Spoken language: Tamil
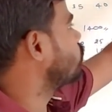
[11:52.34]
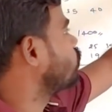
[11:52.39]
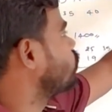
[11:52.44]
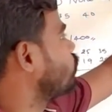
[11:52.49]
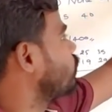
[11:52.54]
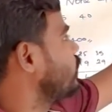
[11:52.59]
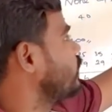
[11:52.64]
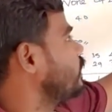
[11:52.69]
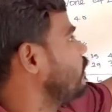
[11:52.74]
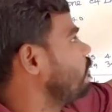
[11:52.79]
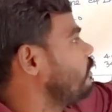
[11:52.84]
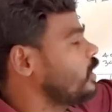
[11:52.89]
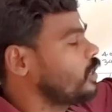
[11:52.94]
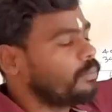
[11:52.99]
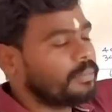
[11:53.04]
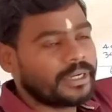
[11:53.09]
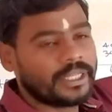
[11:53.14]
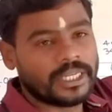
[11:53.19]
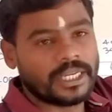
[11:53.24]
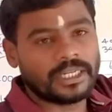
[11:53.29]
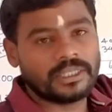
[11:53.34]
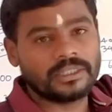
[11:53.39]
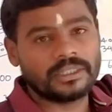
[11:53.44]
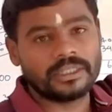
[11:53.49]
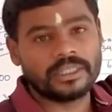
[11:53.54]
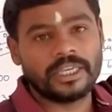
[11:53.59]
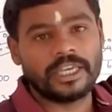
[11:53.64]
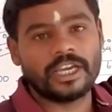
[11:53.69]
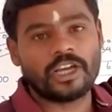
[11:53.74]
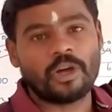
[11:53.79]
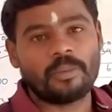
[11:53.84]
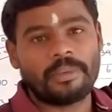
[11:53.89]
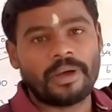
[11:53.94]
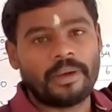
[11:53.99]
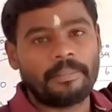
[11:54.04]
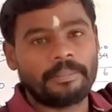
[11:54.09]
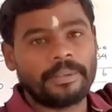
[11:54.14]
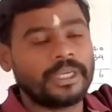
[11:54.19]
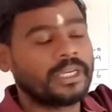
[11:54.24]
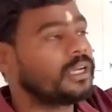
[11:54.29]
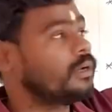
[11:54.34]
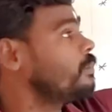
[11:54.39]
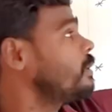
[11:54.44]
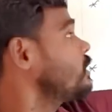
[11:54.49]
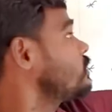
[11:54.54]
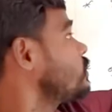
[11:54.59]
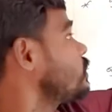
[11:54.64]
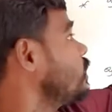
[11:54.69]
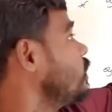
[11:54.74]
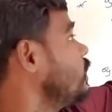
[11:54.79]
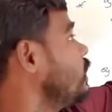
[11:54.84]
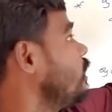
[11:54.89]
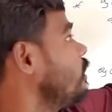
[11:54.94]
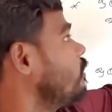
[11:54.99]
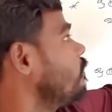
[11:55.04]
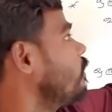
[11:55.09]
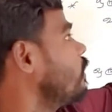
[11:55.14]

ஒரு குறைந்த வகுப்படி எண் ஏக்கமா பிகமா சியில்